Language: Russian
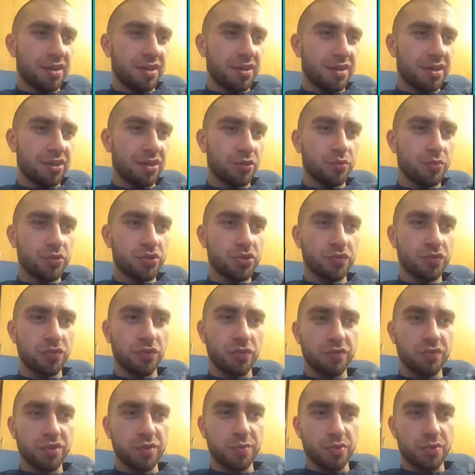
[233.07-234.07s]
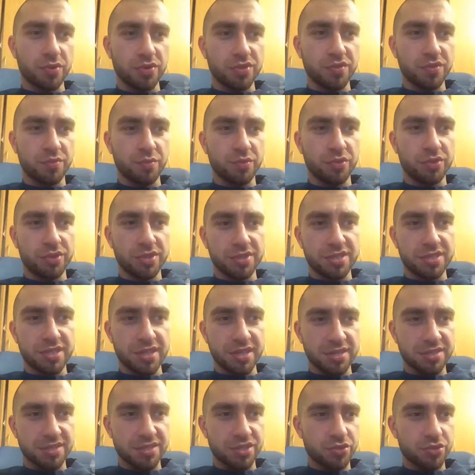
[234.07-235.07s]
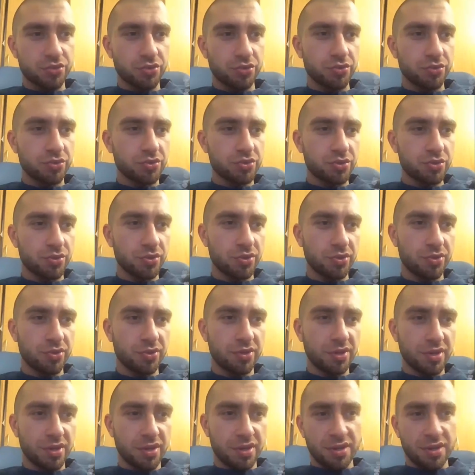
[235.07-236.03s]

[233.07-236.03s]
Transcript: я думаю, что Вова не против будет, если я расскажу эту историю.